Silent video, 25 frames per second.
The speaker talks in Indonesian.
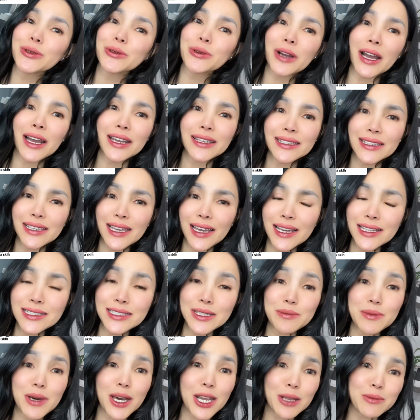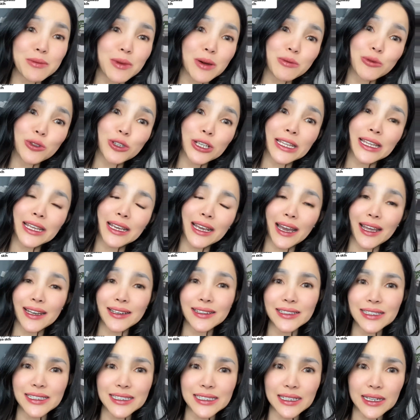lukanya sembari
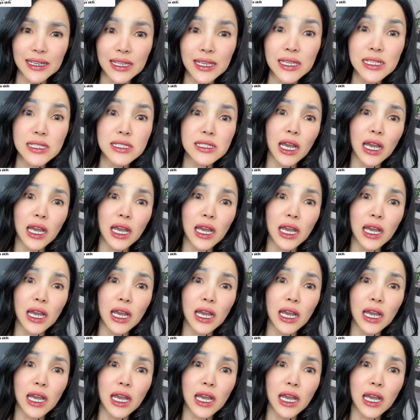memulihkan diri,